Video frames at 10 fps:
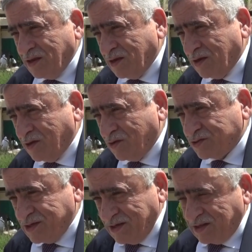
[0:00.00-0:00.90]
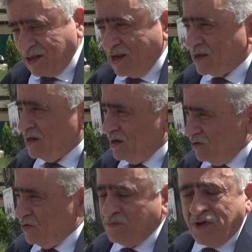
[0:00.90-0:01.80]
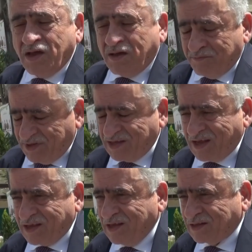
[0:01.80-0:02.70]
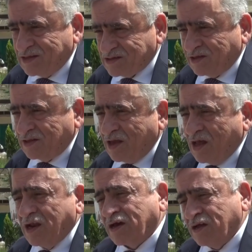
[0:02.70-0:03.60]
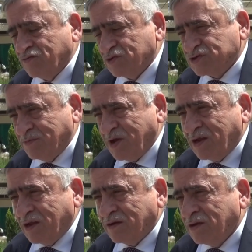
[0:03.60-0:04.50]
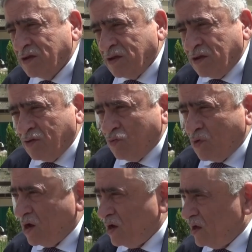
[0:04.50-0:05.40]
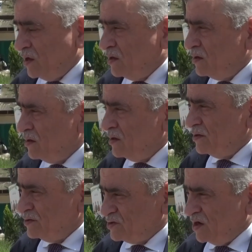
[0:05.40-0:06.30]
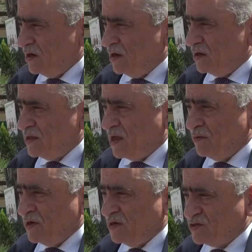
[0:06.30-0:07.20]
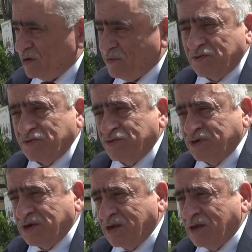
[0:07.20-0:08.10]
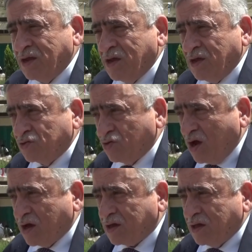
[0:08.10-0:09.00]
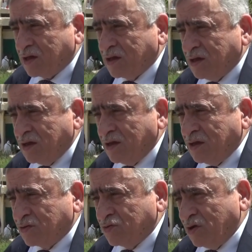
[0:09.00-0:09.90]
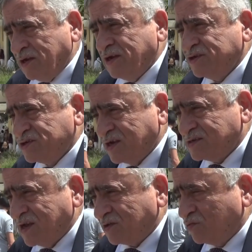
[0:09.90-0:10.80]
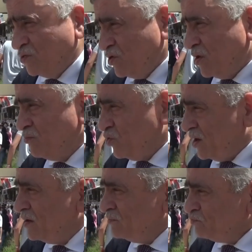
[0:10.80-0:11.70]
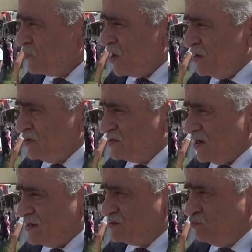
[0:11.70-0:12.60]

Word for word: العرس لكنها اليوم بالتأكيد تزيد أرقا وجمالا وإن شاء الله دائما الجامعة الأردنية تحقق آه، كل الإنجازات واليوم هو إنجاز